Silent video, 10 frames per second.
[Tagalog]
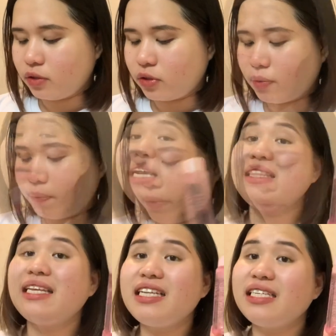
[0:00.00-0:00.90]

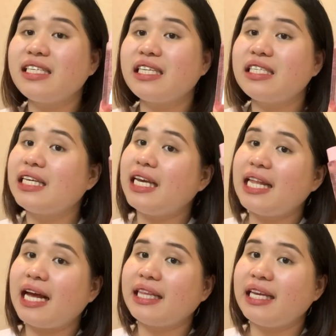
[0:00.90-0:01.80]
Maganda din siya sa skin
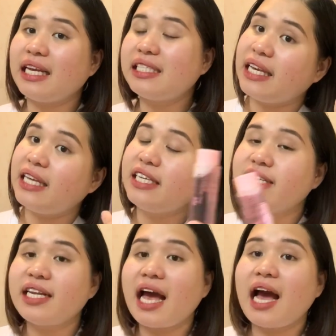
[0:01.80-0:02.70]
natin kasi hindi
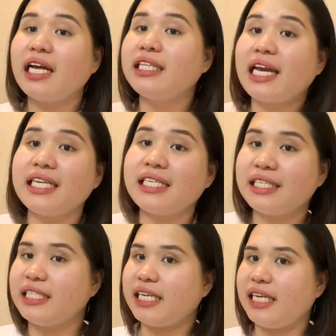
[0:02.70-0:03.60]
siya nakaka-dry sa
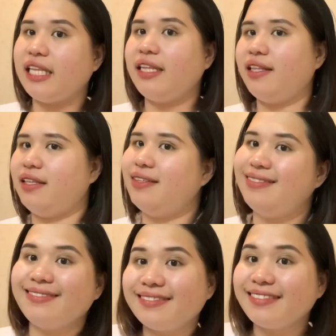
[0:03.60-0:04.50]
skin.
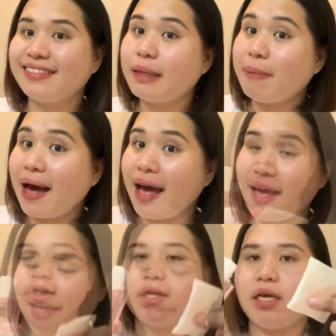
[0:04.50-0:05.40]
Diba?
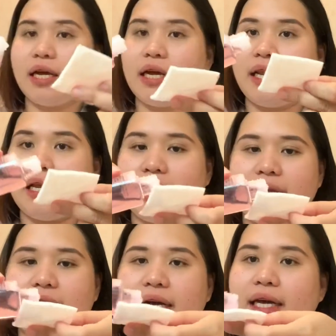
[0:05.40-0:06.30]

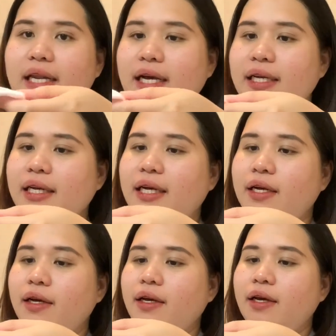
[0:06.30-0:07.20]
Lagay-lagay lang ng...
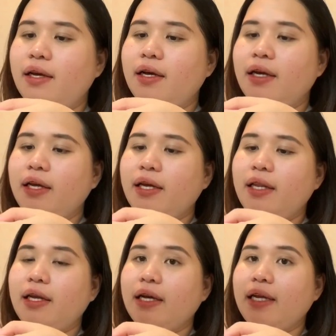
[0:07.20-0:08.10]
Yan,
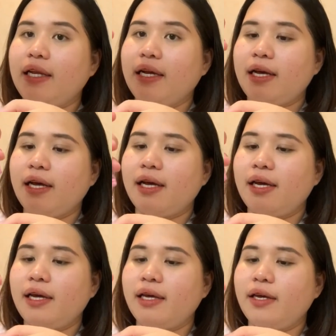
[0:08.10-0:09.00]
lagay-lagay.